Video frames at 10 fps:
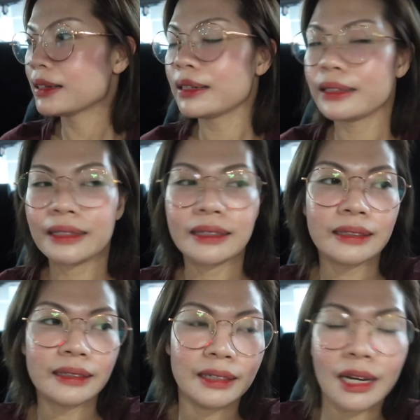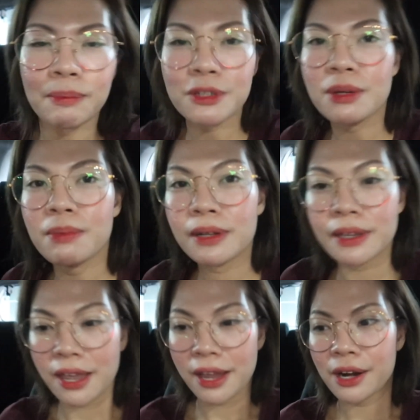Ayan. Grabe siya
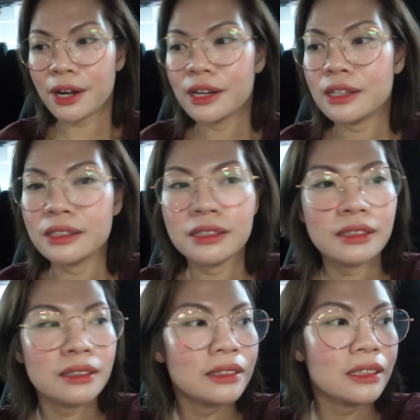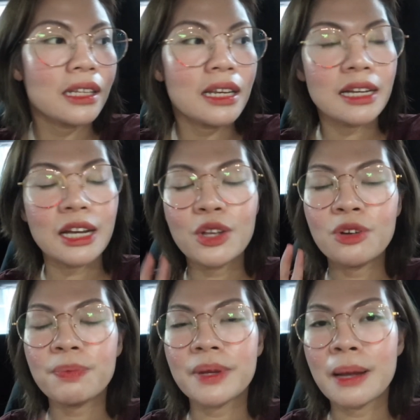mag-care. Siya talaga
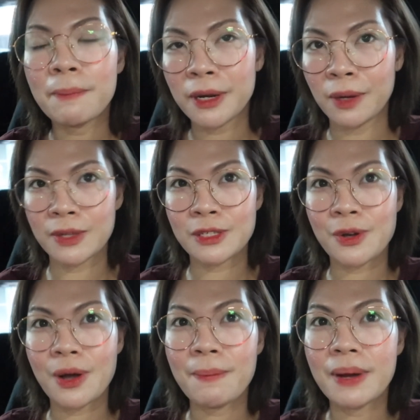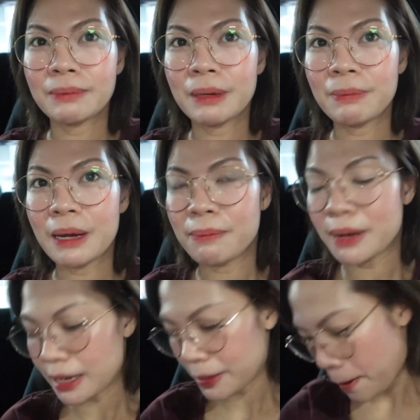yung pinapa-request ko kapag
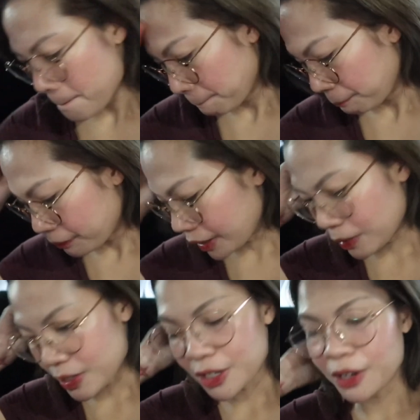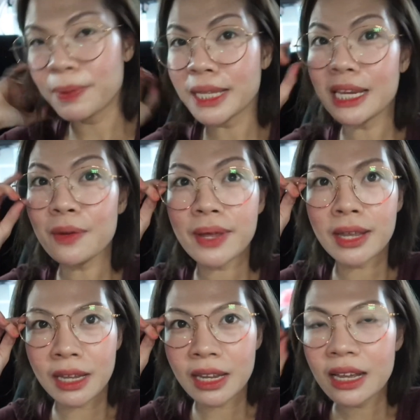magpapa car wash ako. But
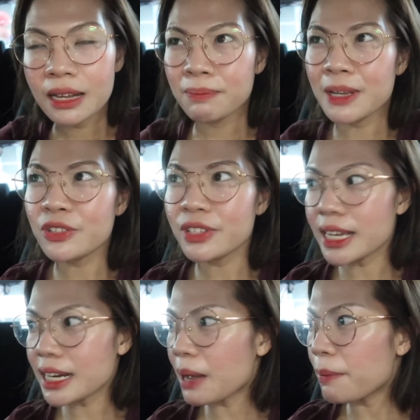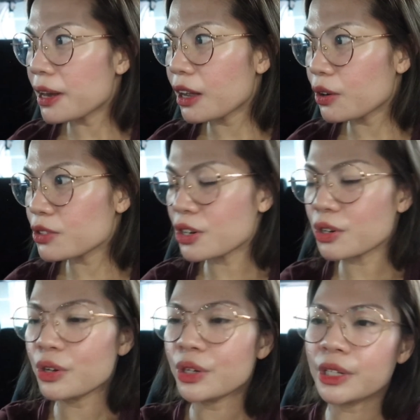anyway, medyo nahirapan lang ako sa
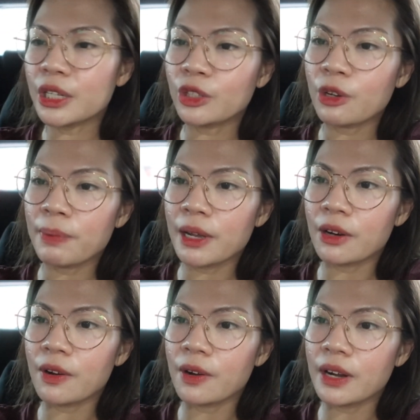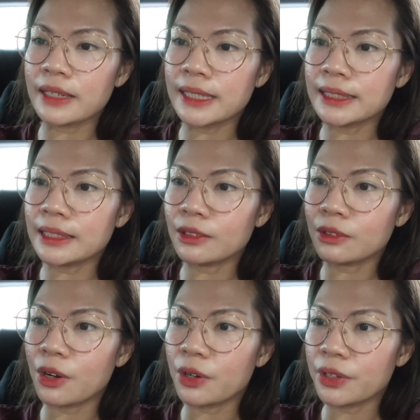roller nito. Pero, ang ganda ng
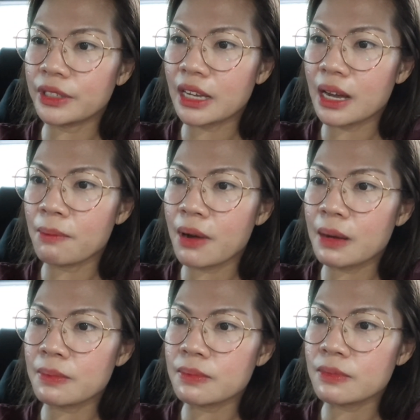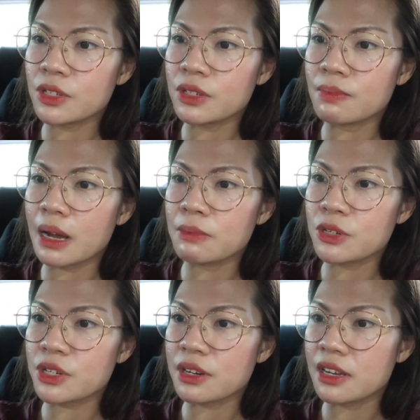color niya. Ma'am, ma'am,
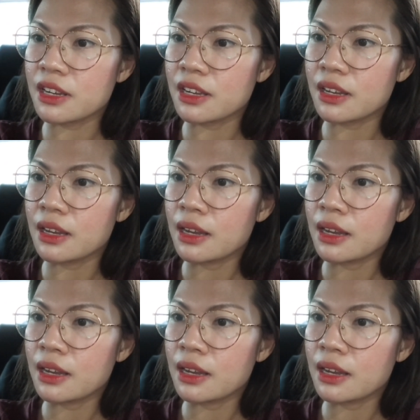she...